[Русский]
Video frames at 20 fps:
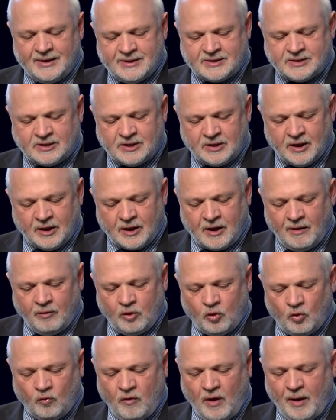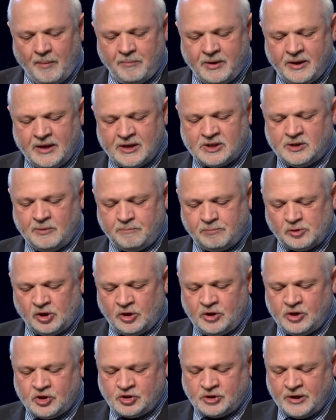истина говорю вам, если
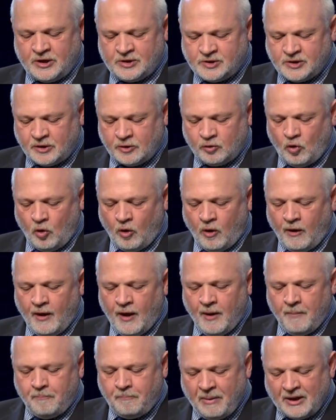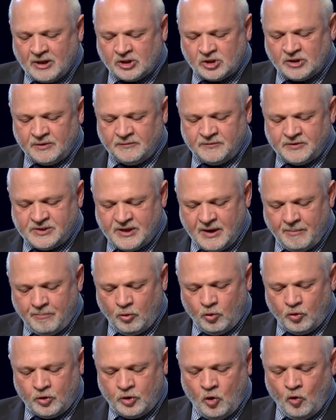пшеничное зерно, падшее в
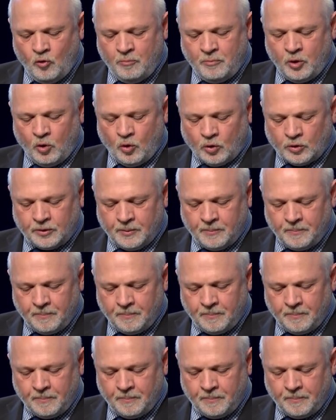землю, не умрет,